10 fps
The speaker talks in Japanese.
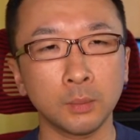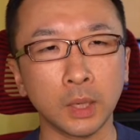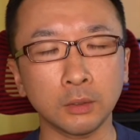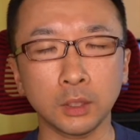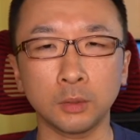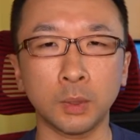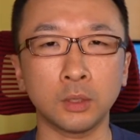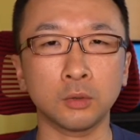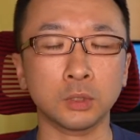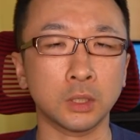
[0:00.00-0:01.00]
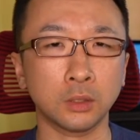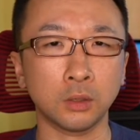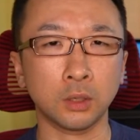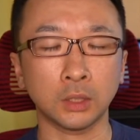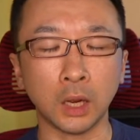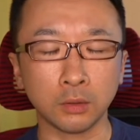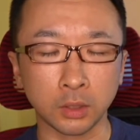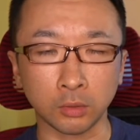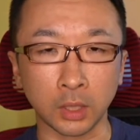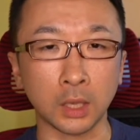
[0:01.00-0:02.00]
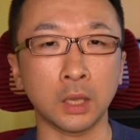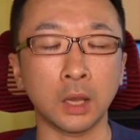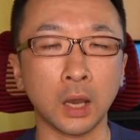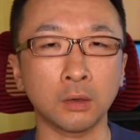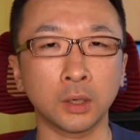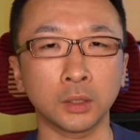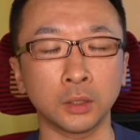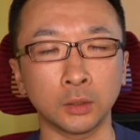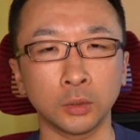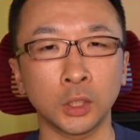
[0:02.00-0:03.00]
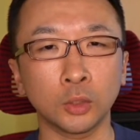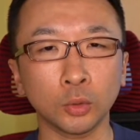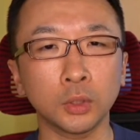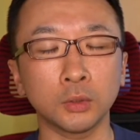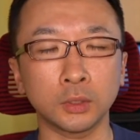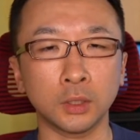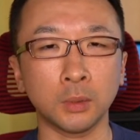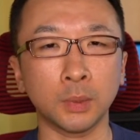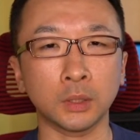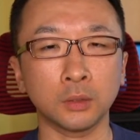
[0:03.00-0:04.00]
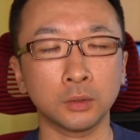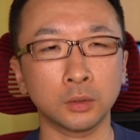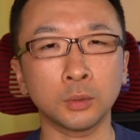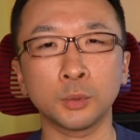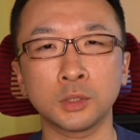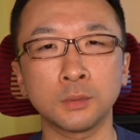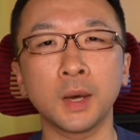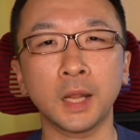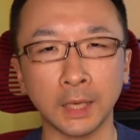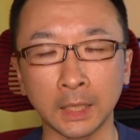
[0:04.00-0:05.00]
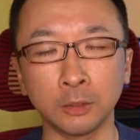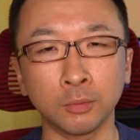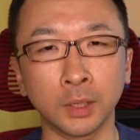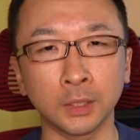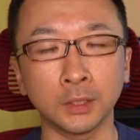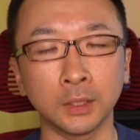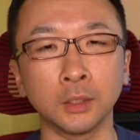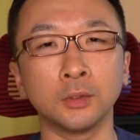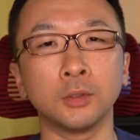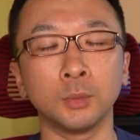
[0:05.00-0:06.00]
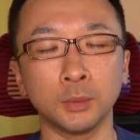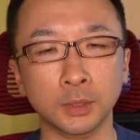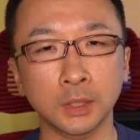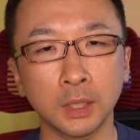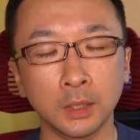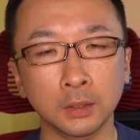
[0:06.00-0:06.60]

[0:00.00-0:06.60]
ある程度勉強されてる方、ある程度経験がある方にとってはですね、まあ、とてもつまらない動画になると思います。